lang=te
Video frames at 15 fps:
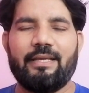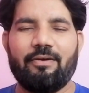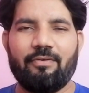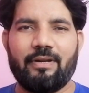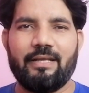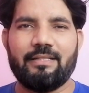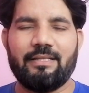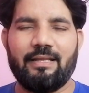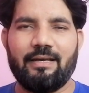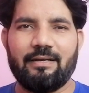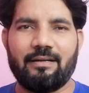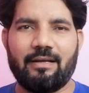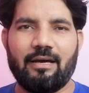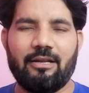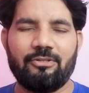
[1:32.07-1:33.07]
ఎవరైతే ఇలా
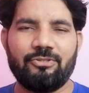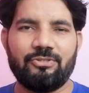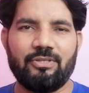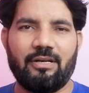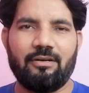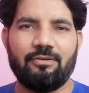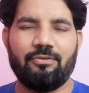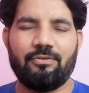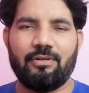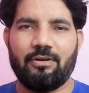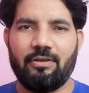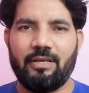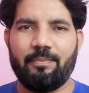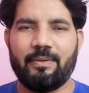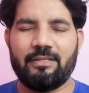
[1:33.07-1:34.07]

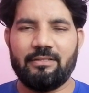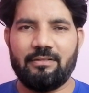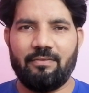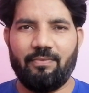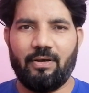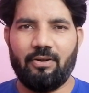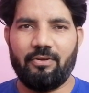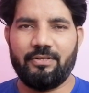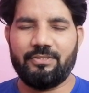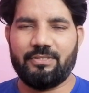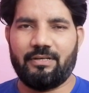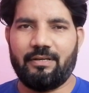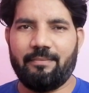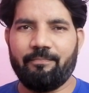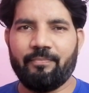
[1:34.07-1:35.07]
ఆలోచించాలనుకుంటున్నారో ఈ పద్ధతిని ఫాలో
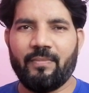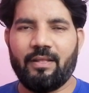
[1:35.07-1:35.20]
అయించండి